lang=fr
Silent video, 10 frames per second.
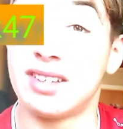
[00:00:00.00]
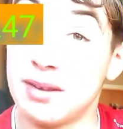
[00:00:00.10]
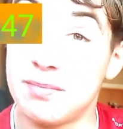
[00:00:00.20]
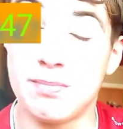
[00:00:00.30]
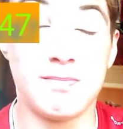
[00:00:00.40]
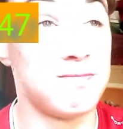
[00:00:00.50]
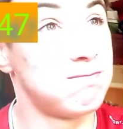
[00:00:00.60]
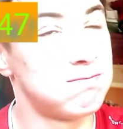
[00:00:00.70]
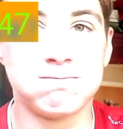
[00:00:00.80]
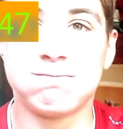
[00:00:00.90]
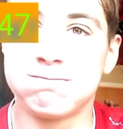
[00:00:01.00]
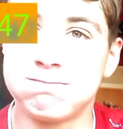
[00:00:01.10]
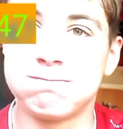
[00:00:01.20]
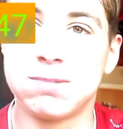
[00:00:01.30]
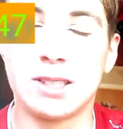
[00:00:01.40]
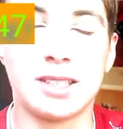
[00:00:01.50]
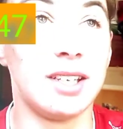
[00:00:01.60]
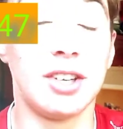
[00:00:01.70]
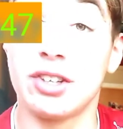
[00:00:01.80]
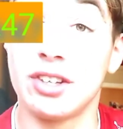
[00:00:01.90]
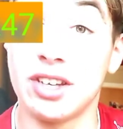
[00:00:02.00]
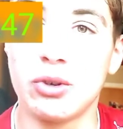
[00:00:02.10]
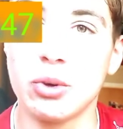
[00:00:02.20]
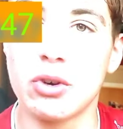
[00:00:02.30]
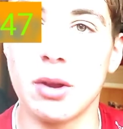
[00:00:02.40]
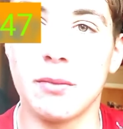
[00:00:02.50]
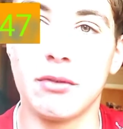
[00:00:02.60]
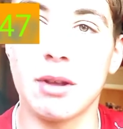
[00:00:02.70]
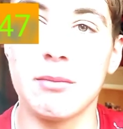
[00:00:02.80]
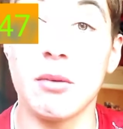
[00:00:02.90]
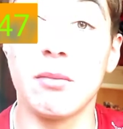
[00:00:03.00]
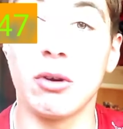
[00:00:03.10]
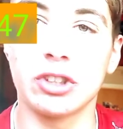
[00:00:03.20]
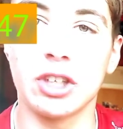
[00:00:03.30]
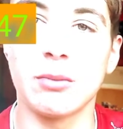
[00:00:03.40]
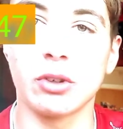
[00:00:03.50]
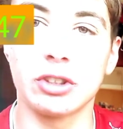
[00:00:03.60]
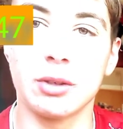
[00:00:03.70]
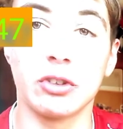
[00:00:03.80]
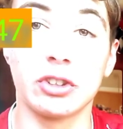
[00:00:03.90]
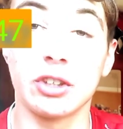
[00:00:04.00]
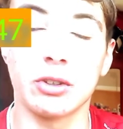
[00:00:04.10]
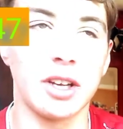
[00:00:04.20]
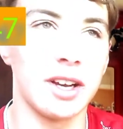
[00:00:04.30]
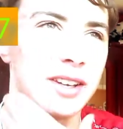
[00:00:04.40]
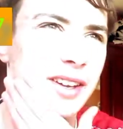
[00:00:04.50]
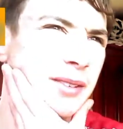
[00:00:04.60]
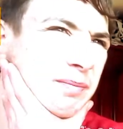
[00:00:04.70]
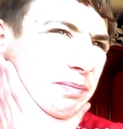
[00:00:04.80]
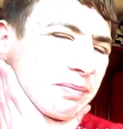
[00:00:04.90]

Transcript: c'est c'est chaud quand même. Faut vraiment manger, manger, manger sans s'arrêter.